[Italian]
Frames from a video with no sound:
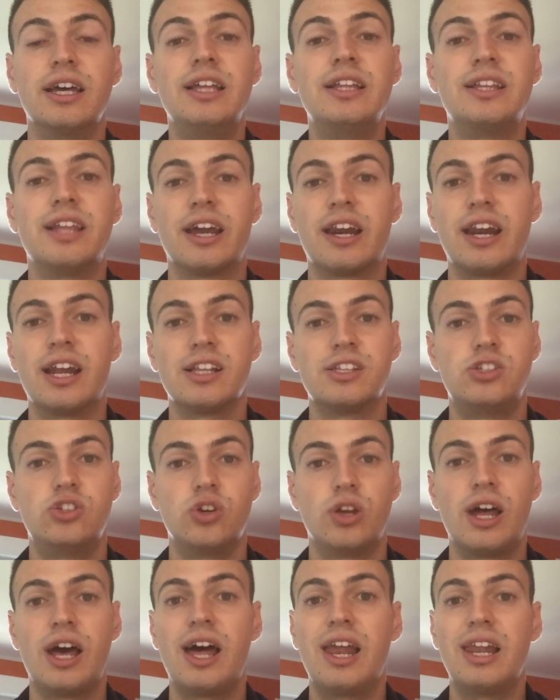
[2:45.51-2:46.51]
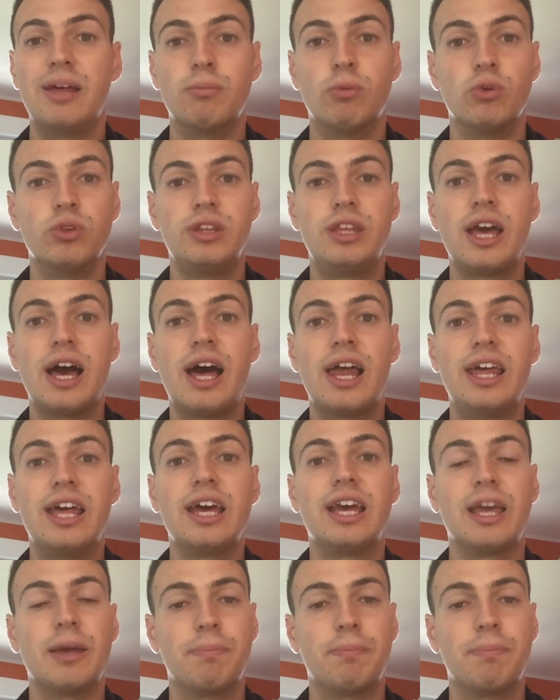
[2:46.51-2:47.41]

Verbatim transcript: internazionale, mondiale,